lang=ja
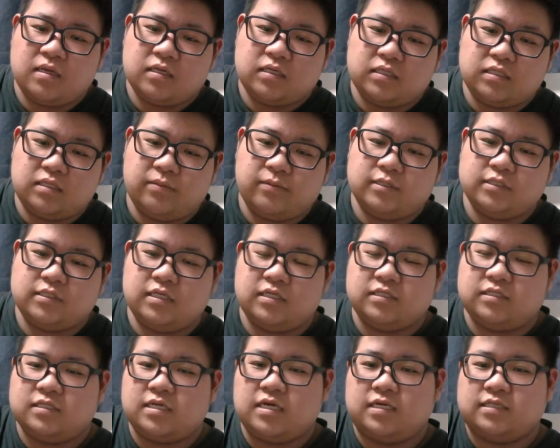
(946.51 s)
来てません
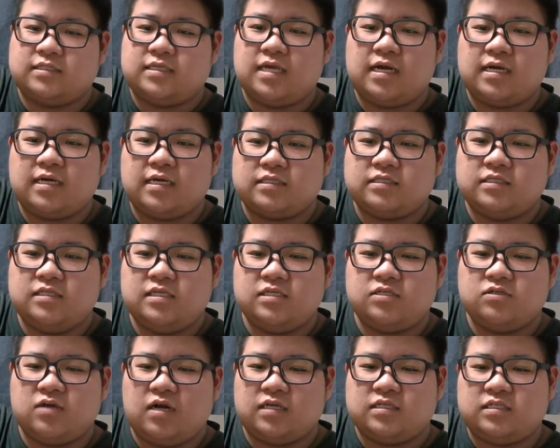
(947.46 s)
し、なんか3月
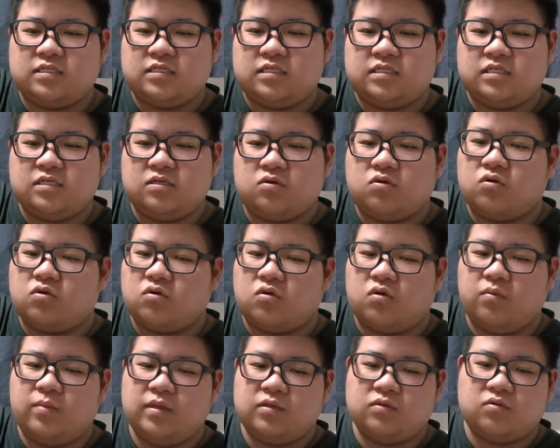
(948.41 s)
28日以降の
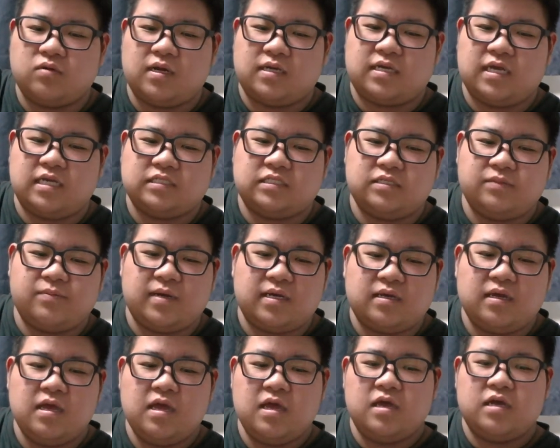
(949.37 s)
コメントが消し
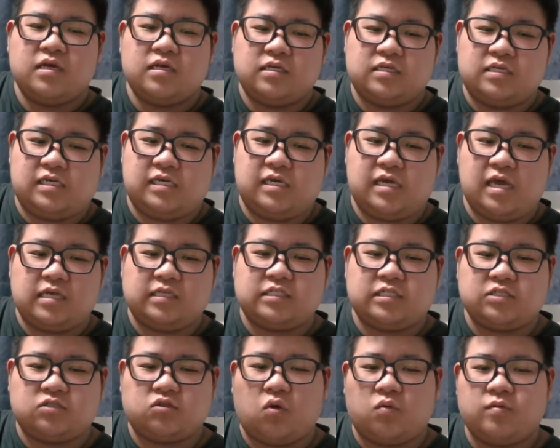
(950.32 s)
ま、消
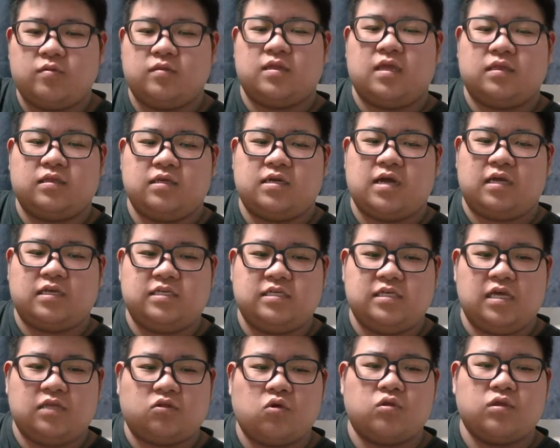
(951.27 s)
し飛ぶんだっていうか、
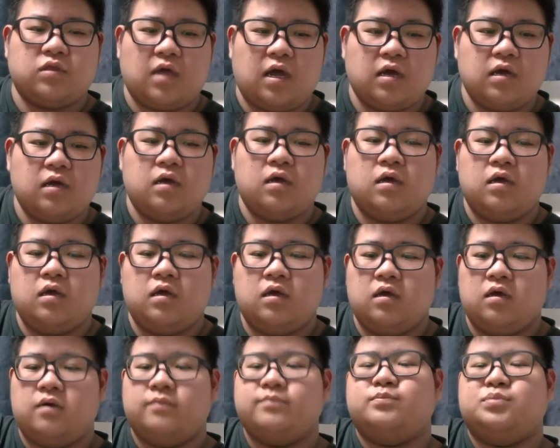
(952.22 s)
消え飛んだ。
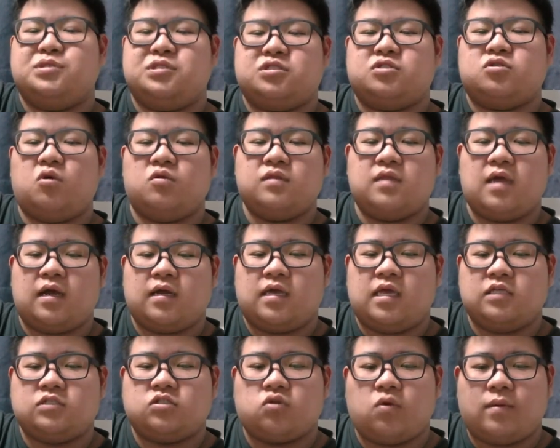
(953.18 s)
ぶっ飛んだ。
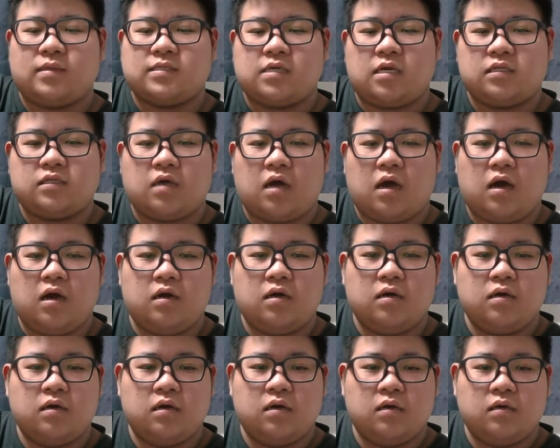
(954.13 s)
消し飛ばされた。
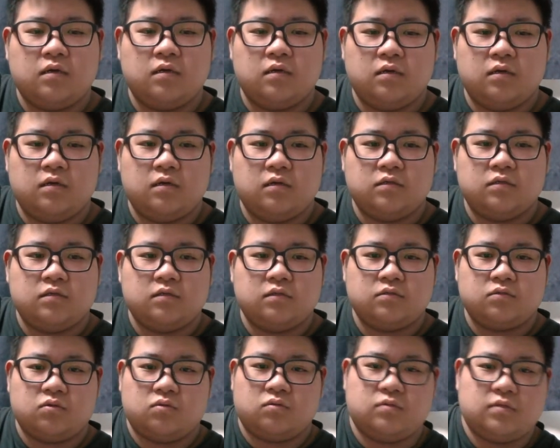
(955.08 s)

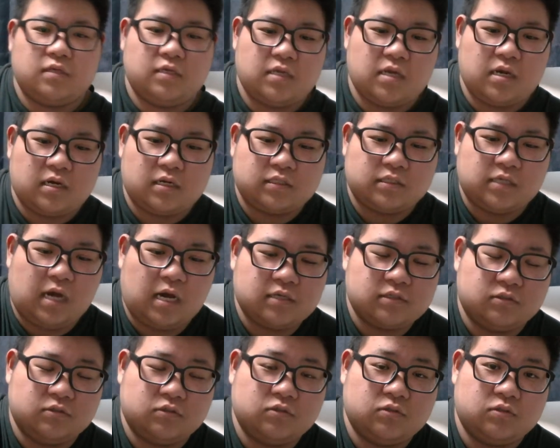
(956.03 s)
そんな嫌がらせあ
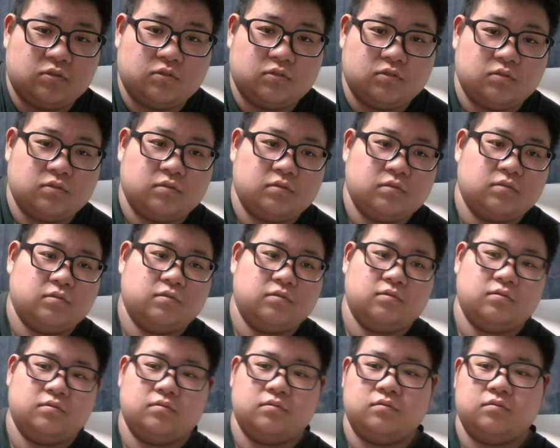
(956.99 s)
る
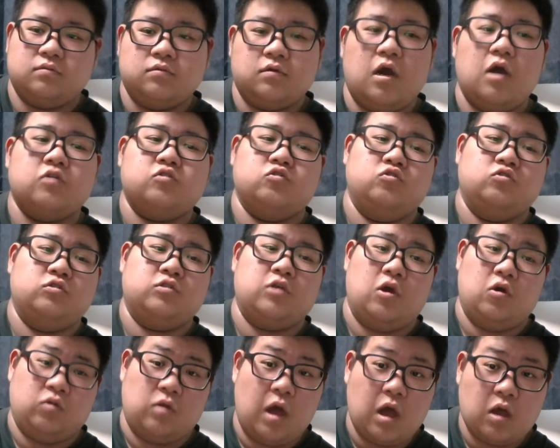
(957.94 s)
あるんだ
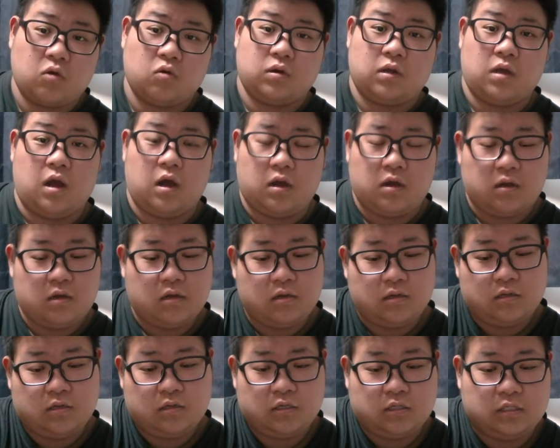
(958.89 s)
よな、これが。
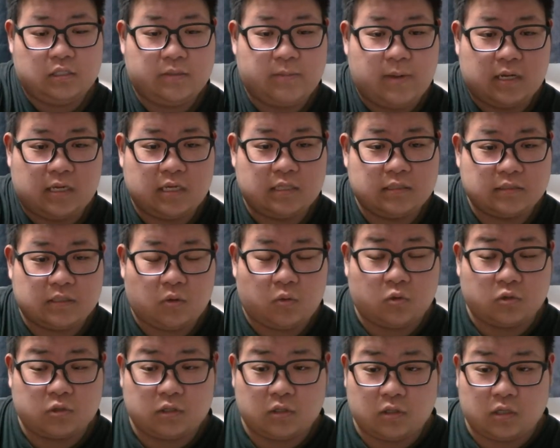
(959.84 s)
今現在起
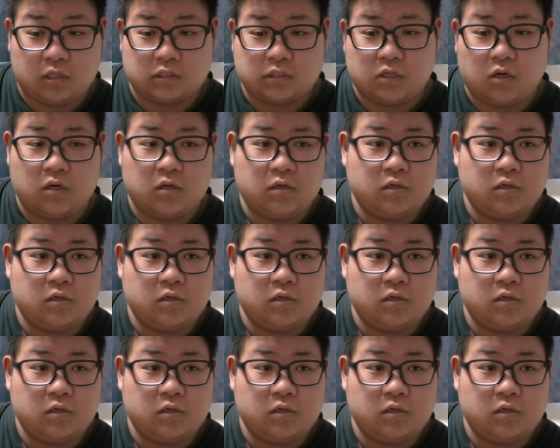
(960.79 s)
こってるからさ。